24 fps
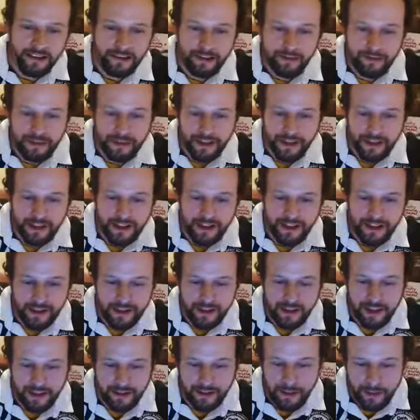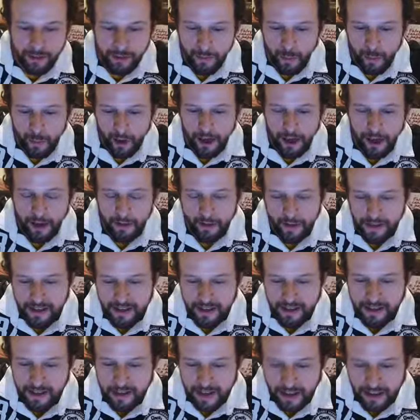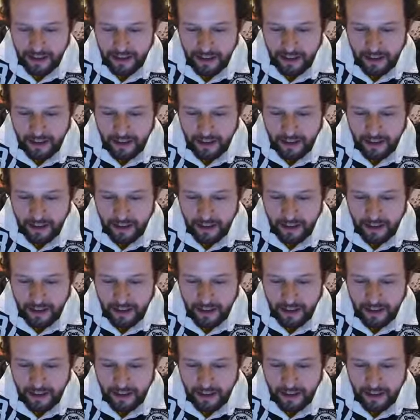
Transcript: e vocês recitarem seus poemas, etc.